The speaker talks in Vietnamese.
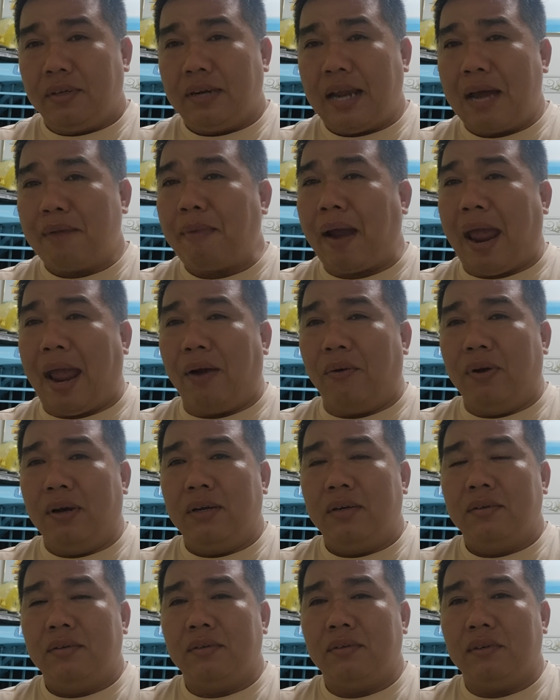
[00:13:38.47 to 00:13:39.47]
đá màu
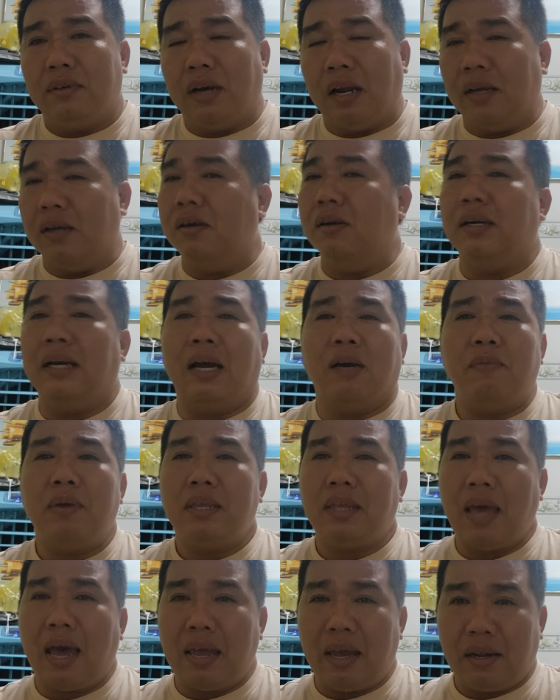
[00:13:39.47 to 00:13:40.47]
là người nào biết
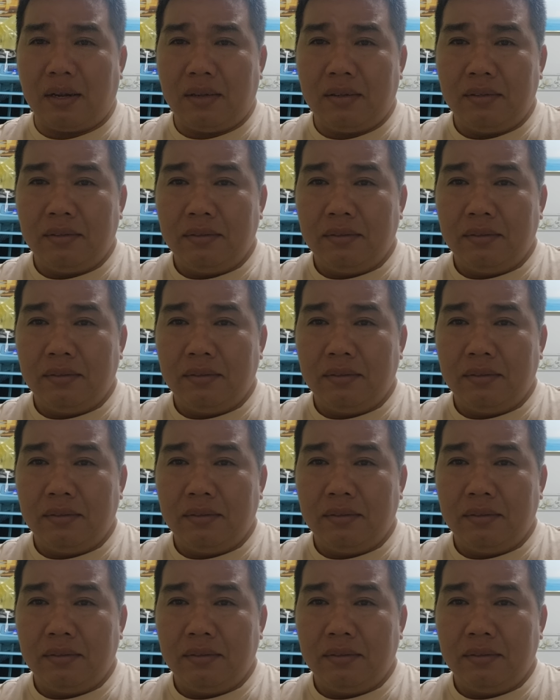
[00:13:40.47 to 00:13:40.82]
chơi hết